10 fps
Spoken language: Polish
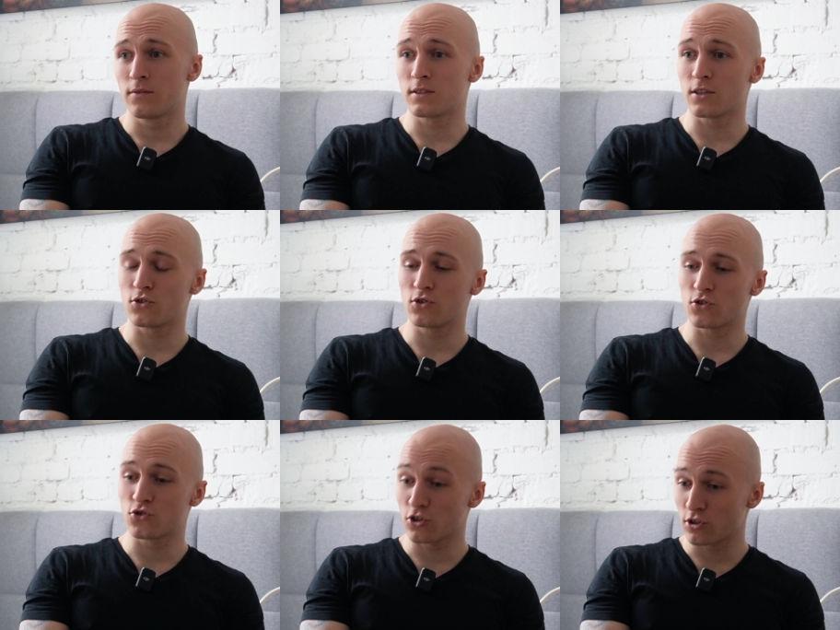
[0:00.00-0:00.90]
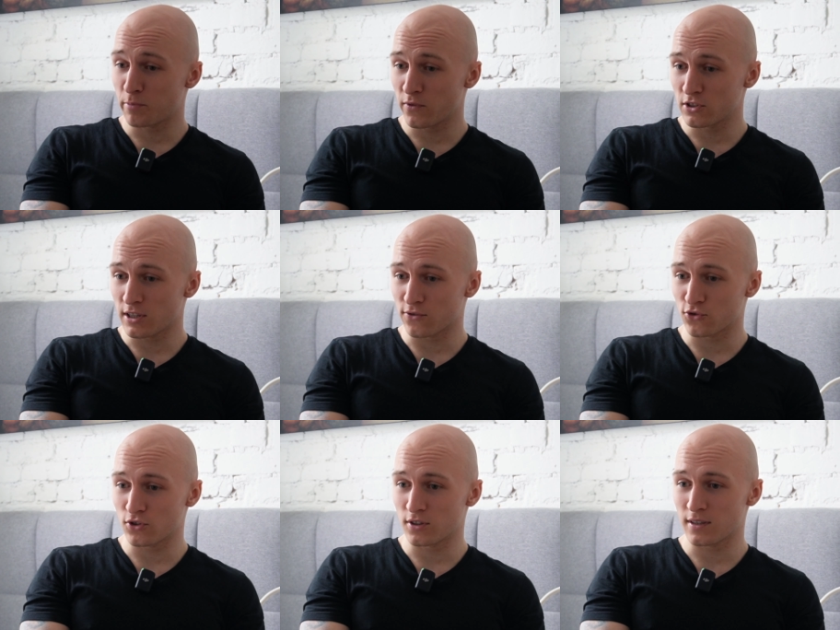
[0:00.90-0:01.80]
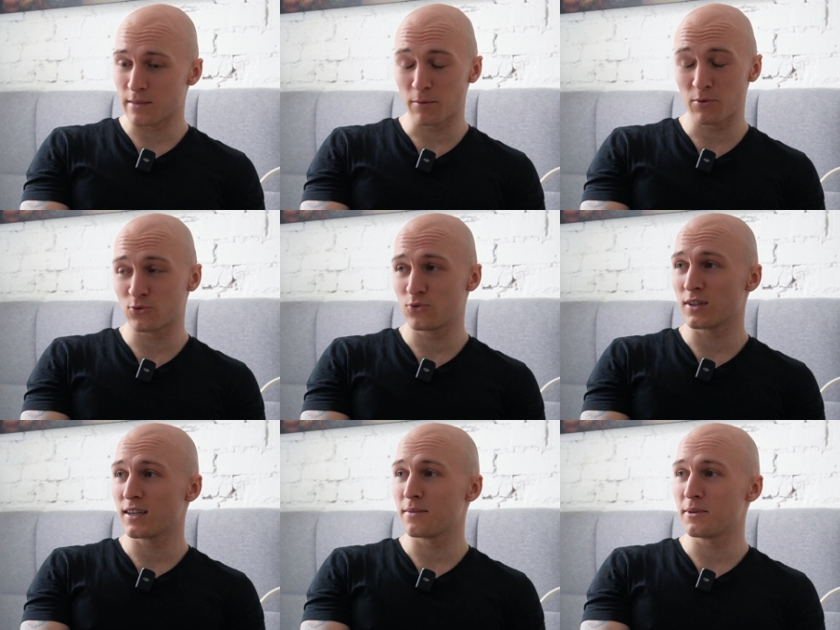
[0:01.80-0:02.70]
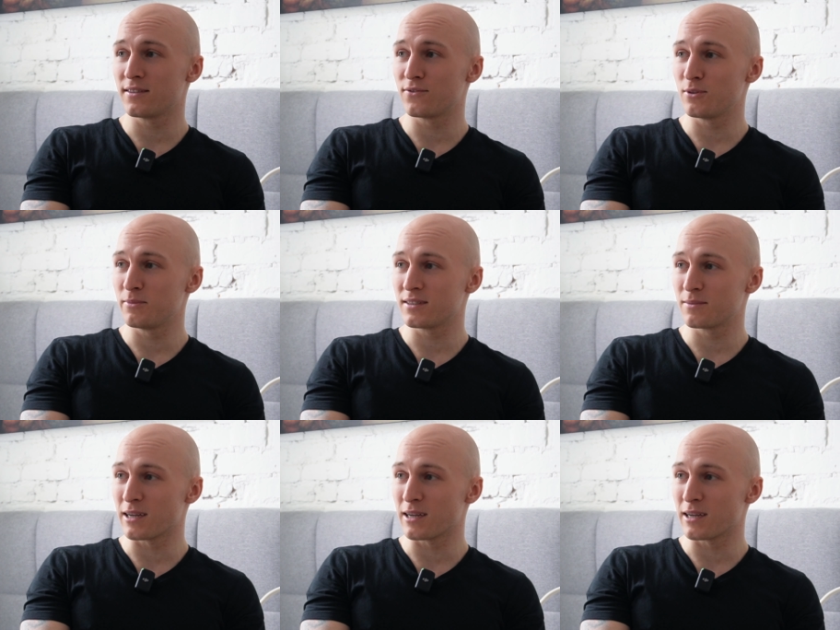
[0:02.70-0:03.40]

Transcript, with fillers: W sensie, szczerze powiedziawszy, ja po prostu nagrałem jeden filmik z